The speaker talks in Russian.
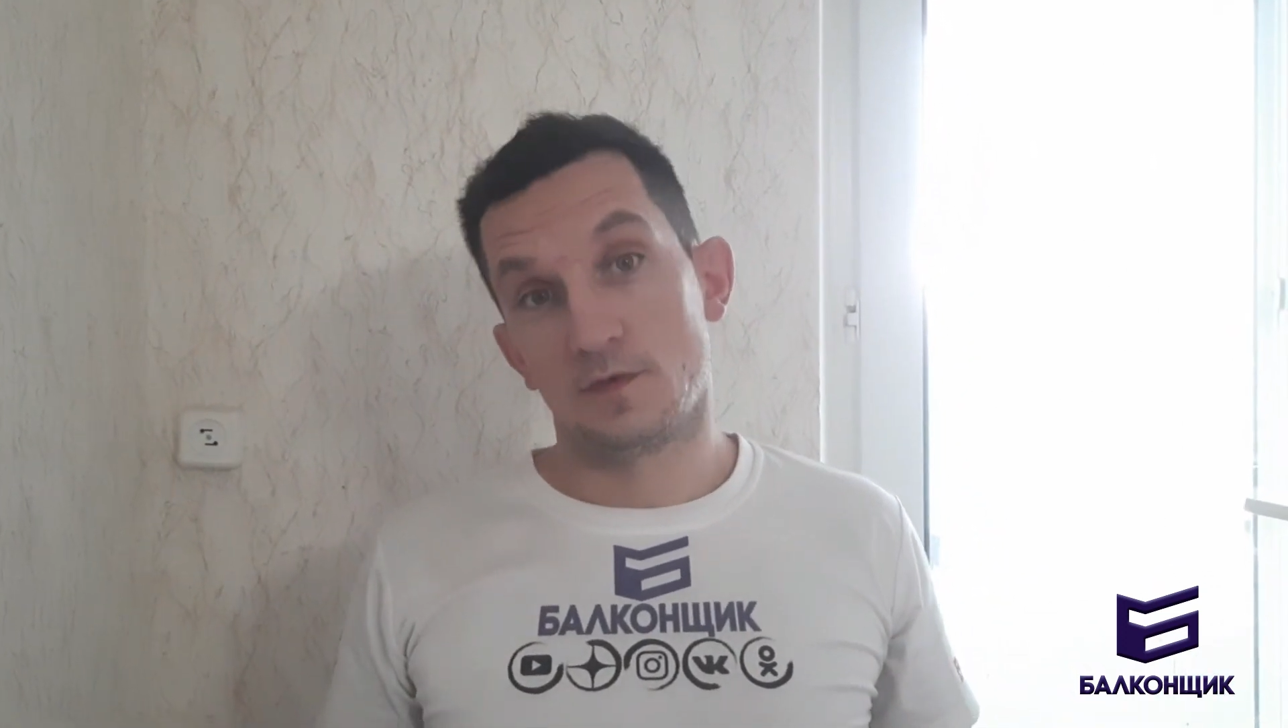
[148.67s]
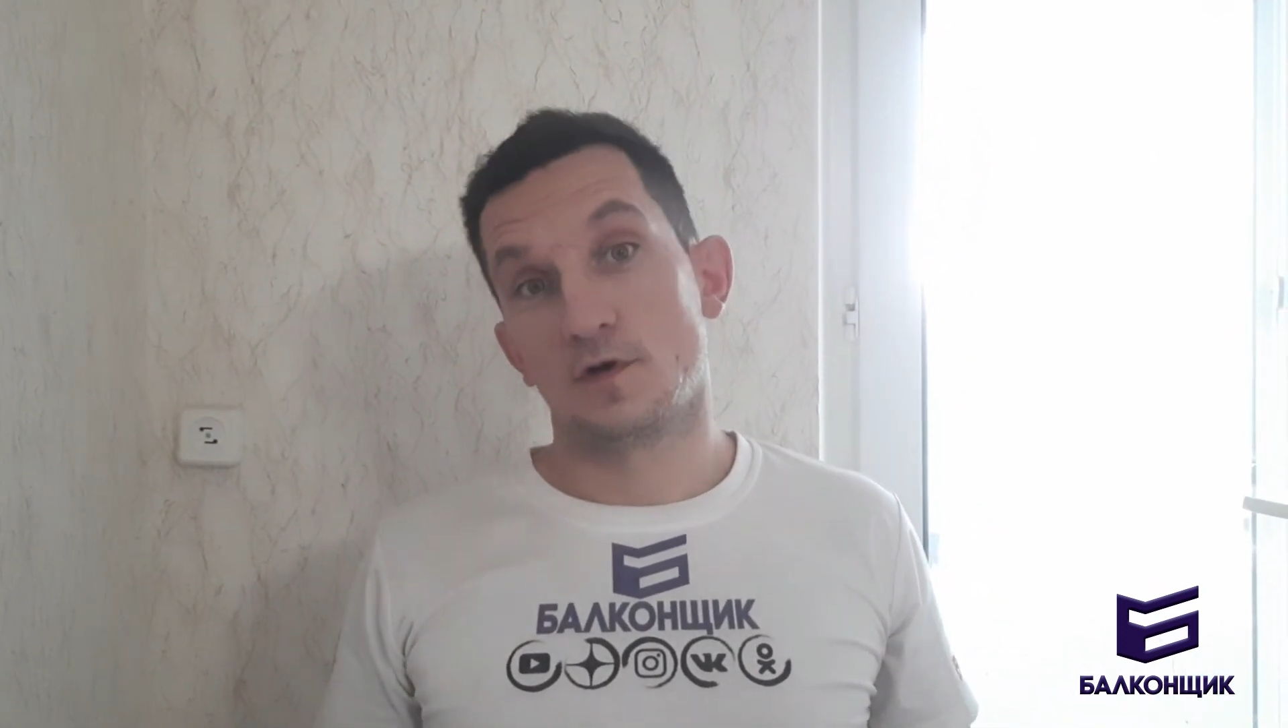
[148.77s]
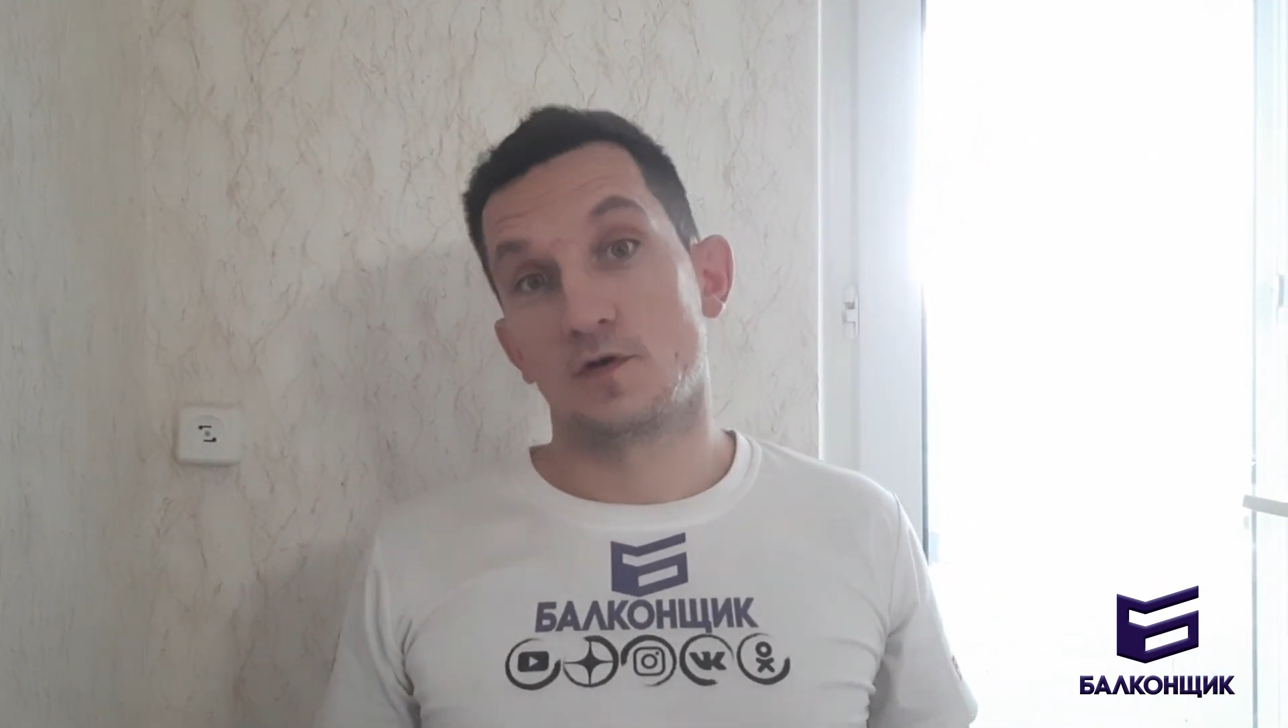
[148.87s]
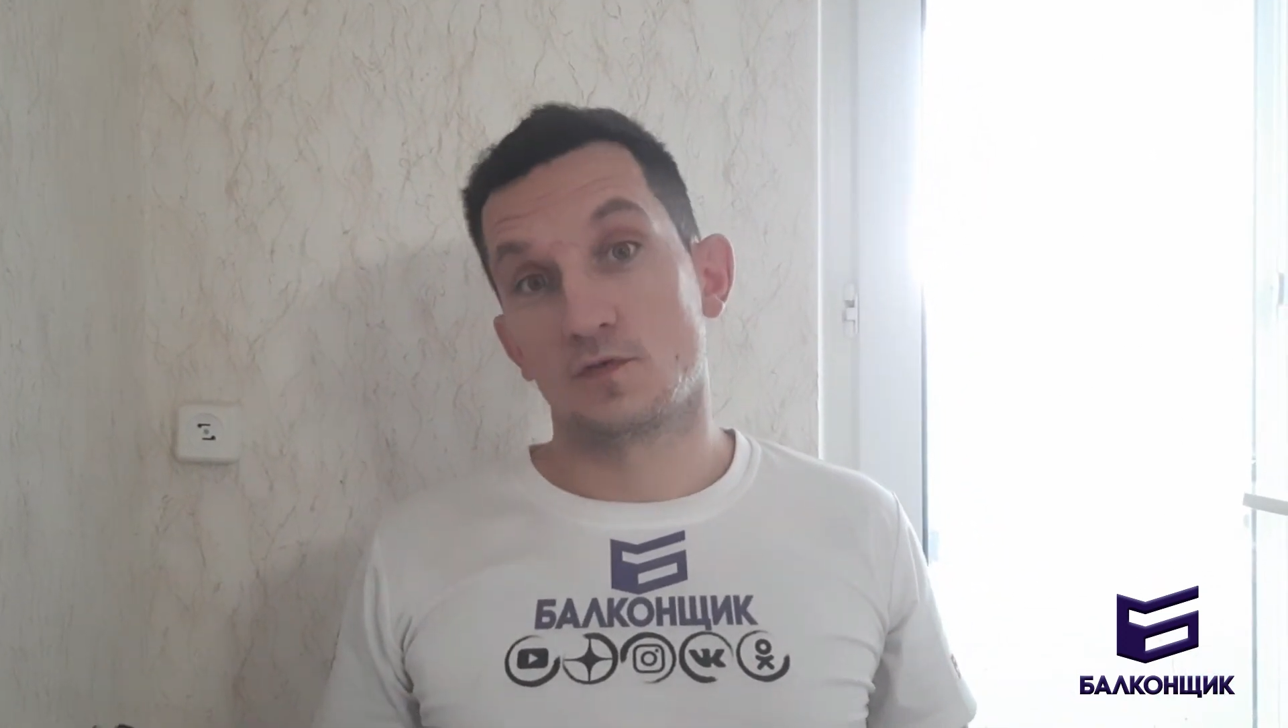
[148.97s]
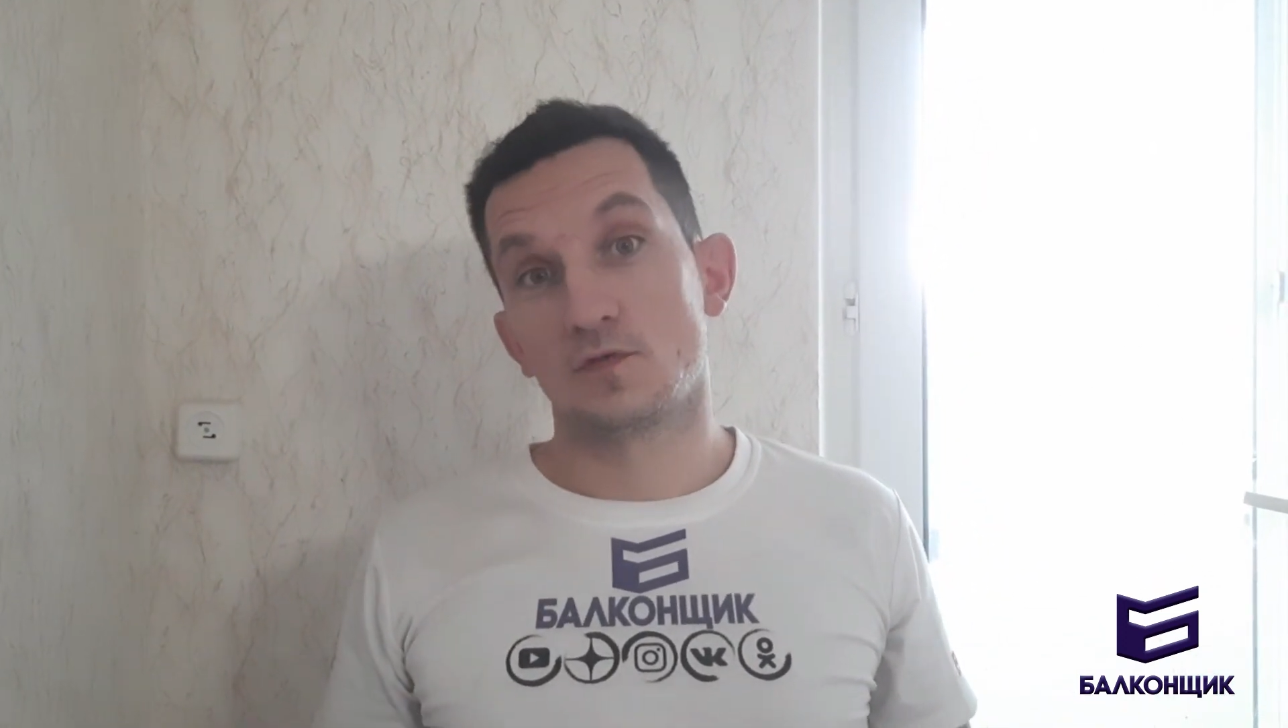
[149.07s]
Я
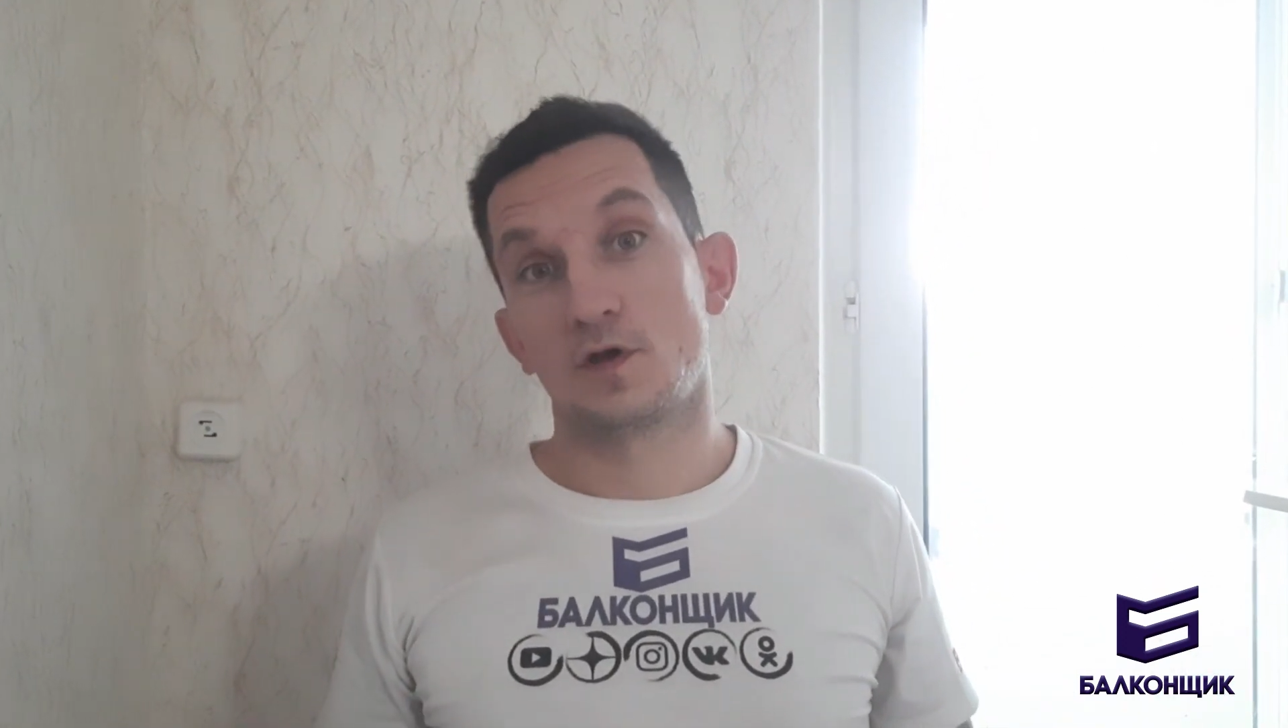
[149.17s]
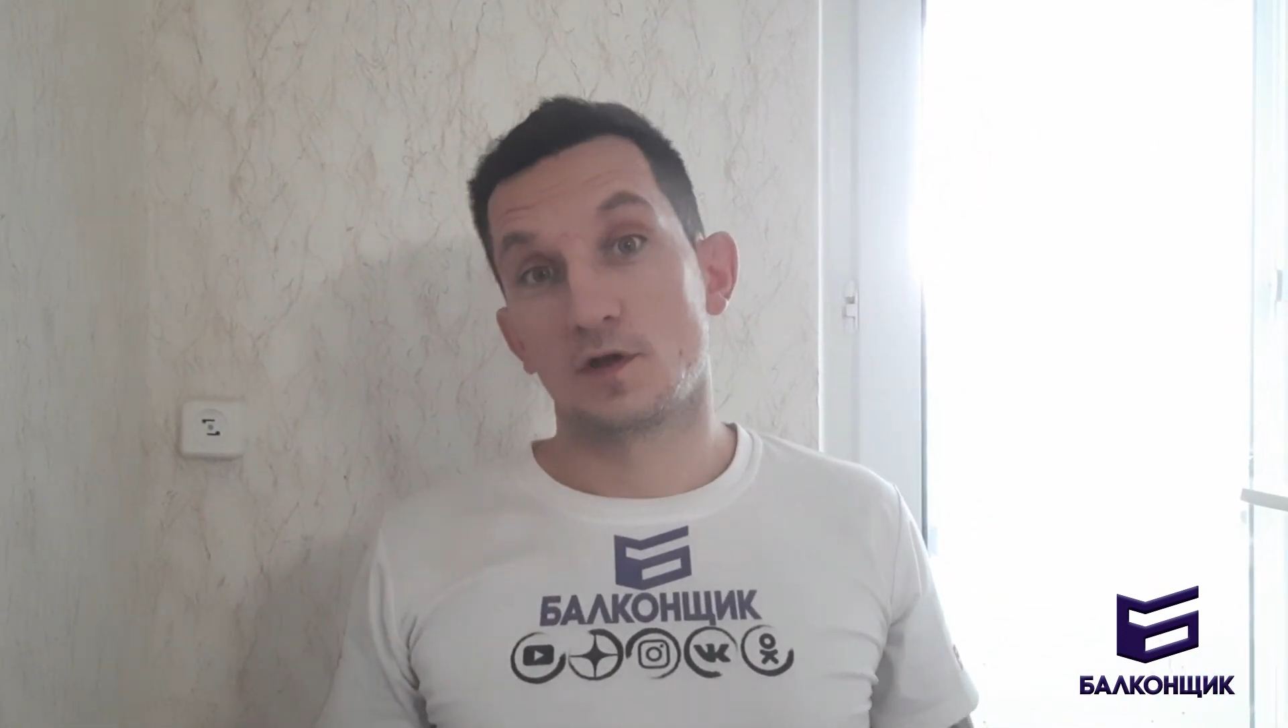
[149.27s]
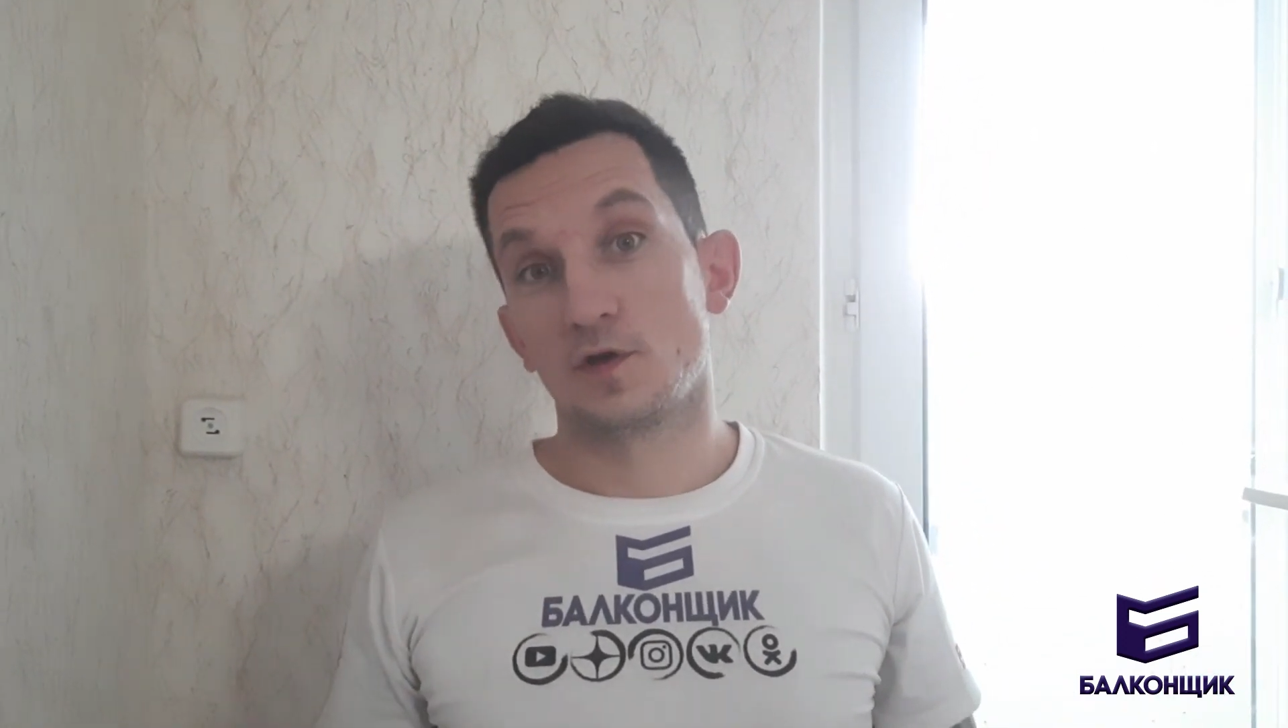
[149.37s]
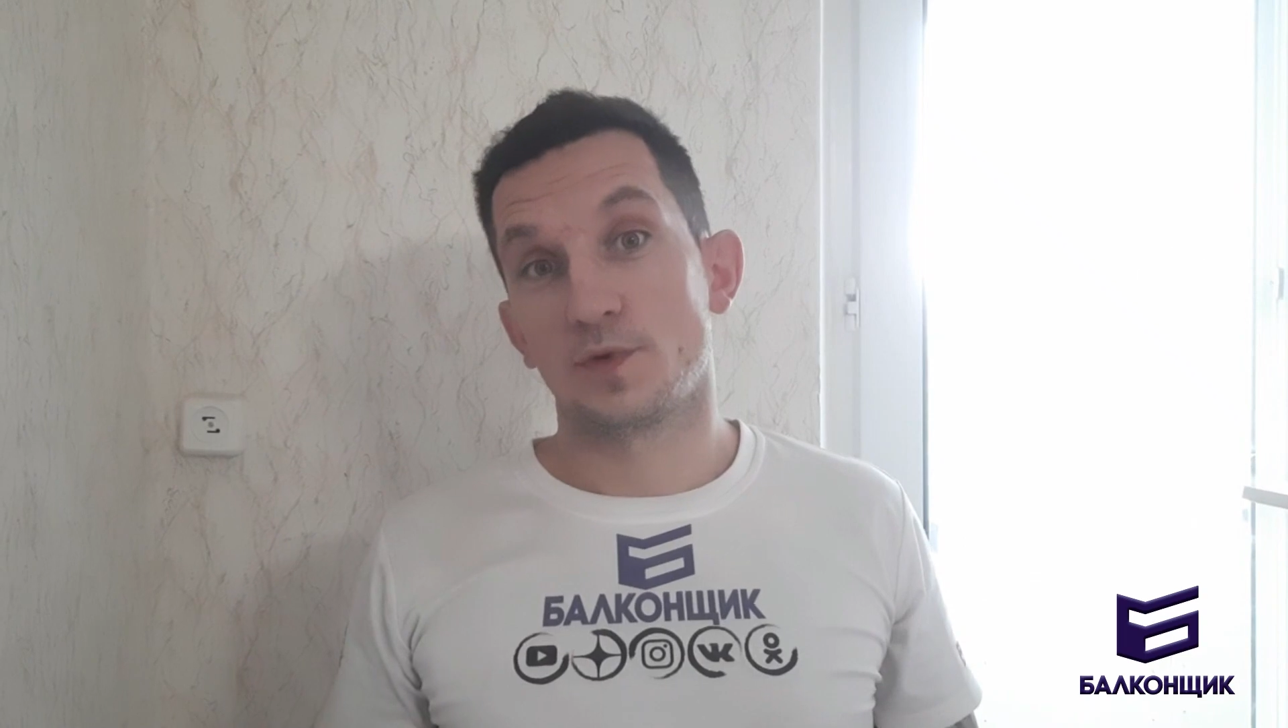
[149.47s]
говорю, ну, наверное,